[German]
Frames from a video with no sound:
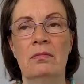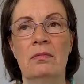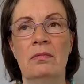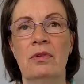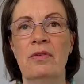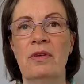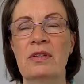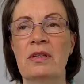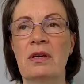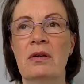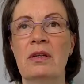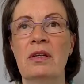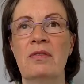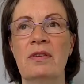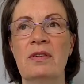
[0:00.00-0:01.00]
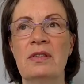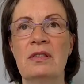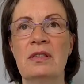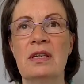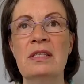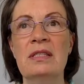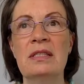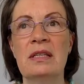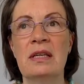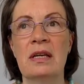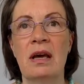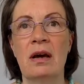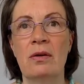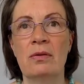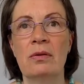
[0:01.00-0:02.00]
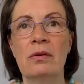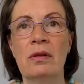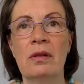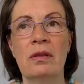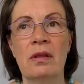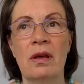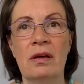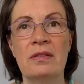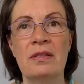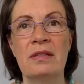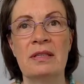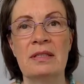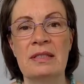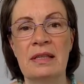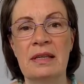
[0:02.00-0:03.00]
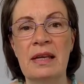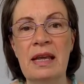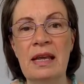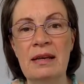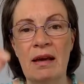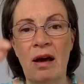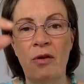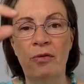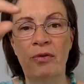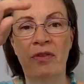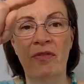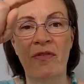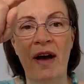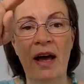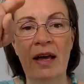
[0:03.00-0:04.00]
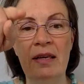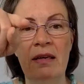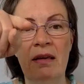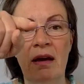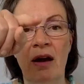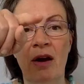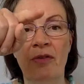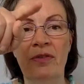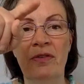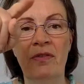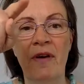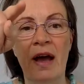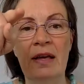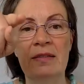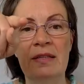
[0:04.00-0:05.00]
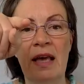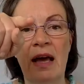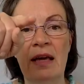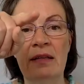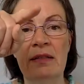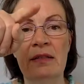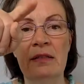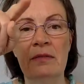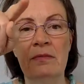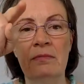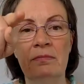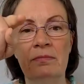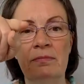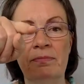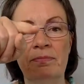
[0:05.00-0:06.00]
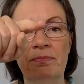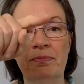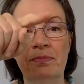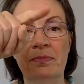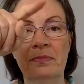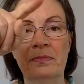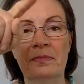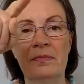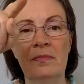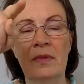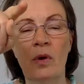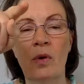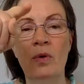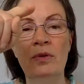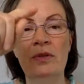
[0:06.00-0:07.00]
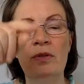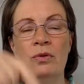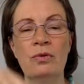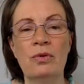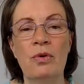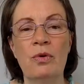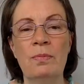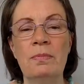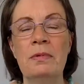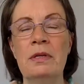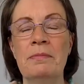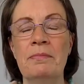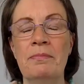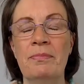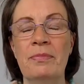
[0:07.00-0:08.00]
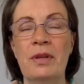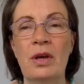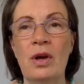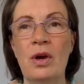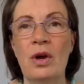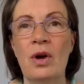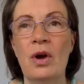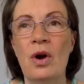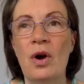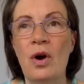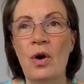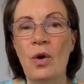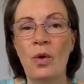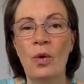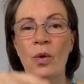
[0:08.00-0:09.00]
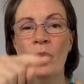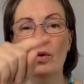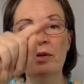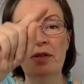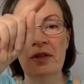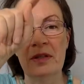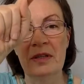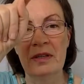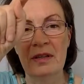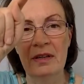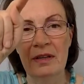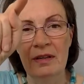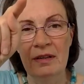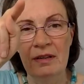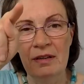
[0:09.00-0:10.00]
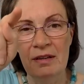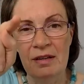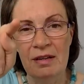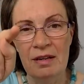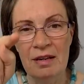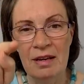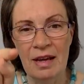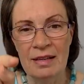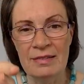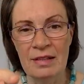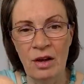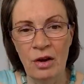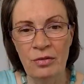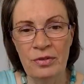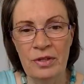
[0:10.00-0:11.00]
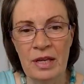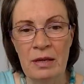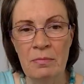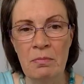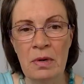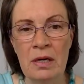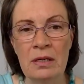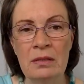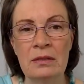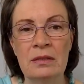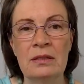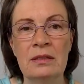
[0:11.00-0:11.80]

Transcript: ich weiß gar nicht, was es ist genau, also das dreht auf zwei, auf zwei Seiten, unten und oben. Und es läuft immer